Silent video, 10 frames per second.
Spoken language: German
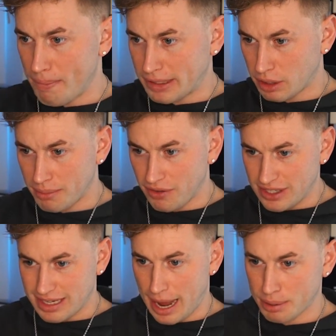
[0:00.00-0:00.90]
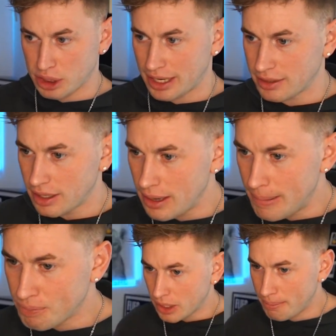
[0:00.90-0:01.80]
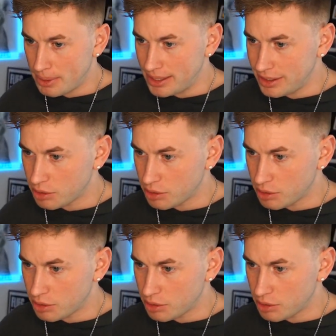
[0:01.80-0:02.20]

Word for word: Mit so einem gewissen Abstand bilden die